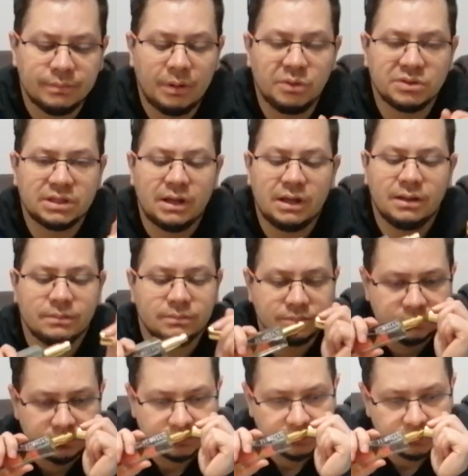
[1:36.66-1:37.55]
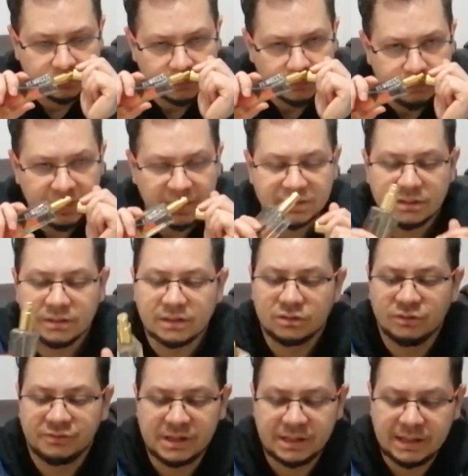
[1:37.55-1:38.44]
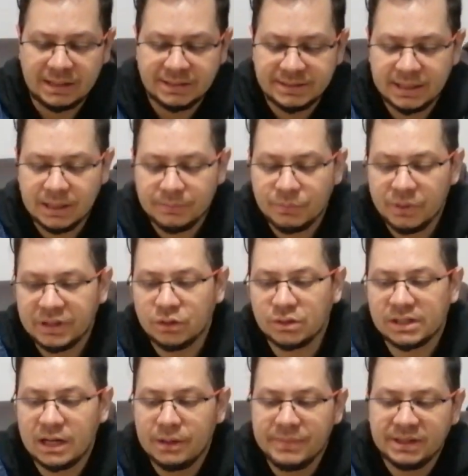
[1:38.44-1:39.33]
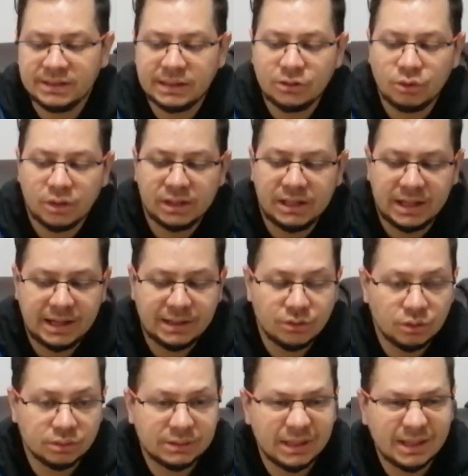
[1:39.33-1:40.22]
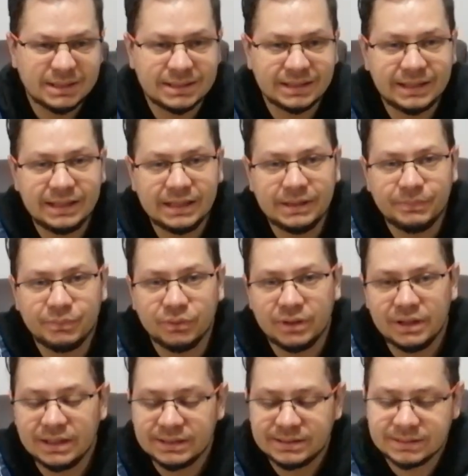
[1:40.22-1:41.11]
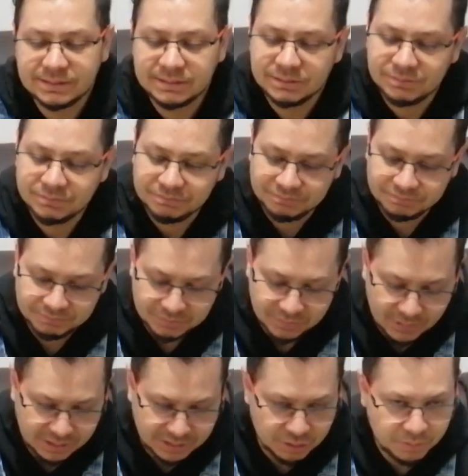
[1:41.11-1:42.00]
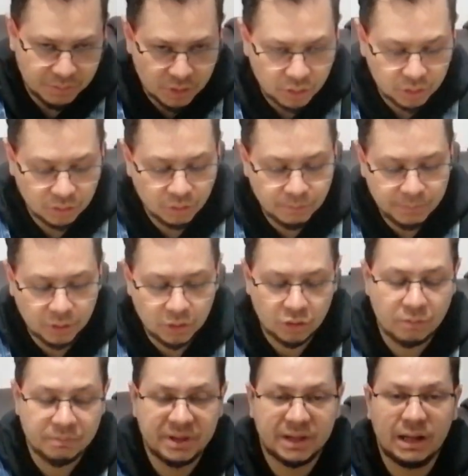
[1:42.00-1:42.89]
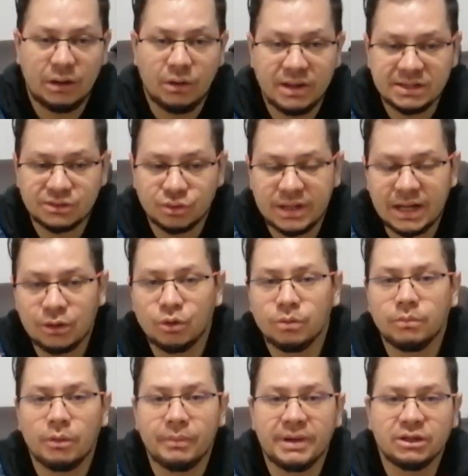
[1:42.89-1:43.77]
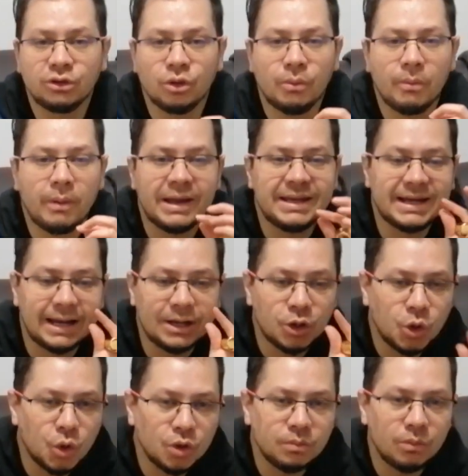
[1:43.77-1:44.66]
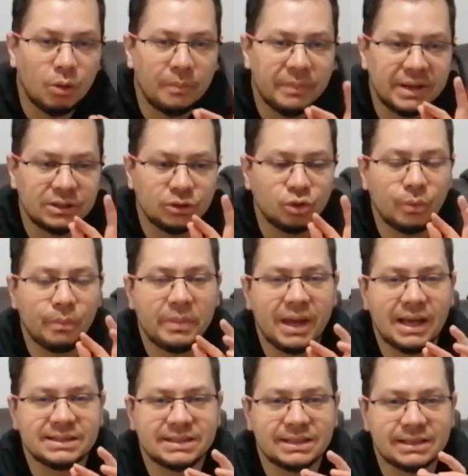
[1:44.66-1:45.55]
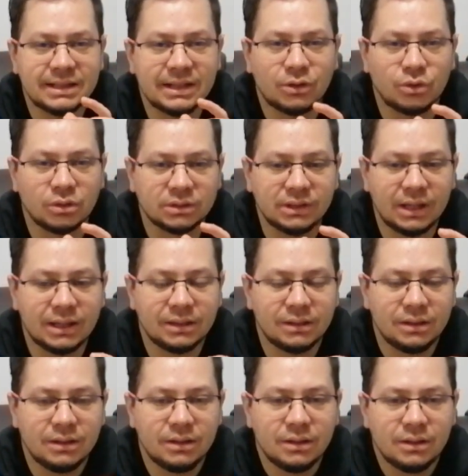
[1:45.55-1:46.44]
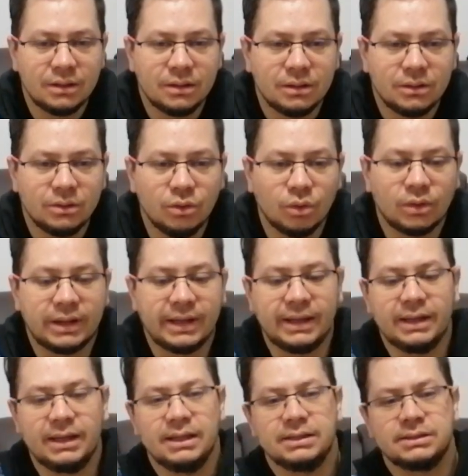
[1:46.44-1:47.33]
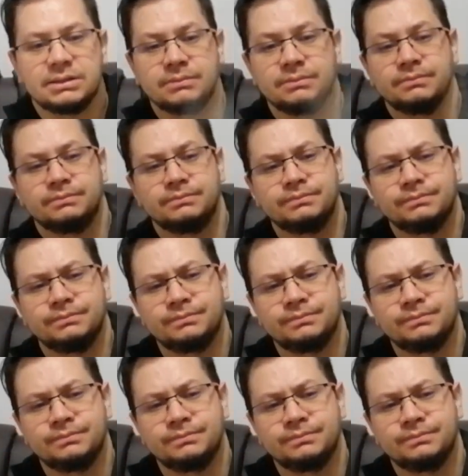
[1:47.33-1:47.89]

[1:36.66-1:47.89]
Vamos a percibir su fragancia. Bueno, realmente no declara notas y pues hace un poco, un poco complicado. Esto en algún momento, en algún momento me hace recordar lo que es